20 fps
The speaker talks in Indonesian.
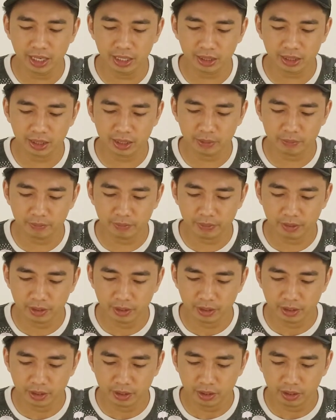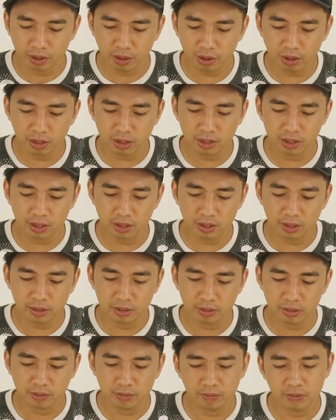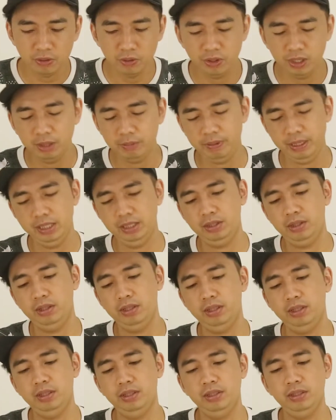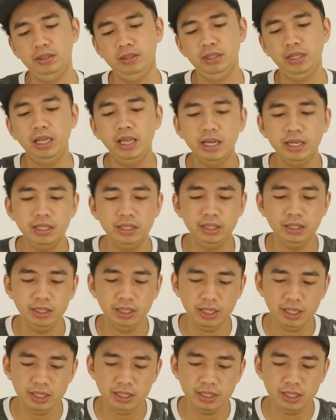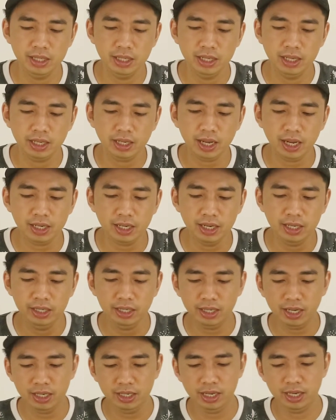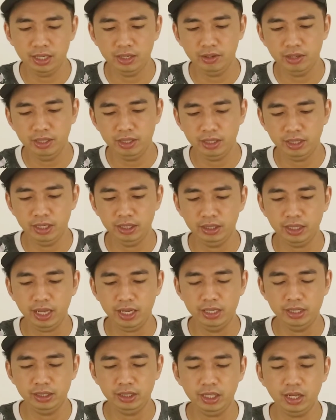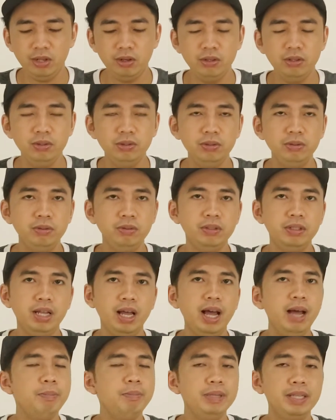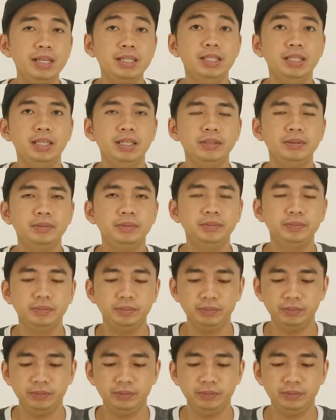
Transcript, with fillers: get on Google Play Store. Ya, di sini ya. Karena ini kan Android, kita install dulu aplikasinya.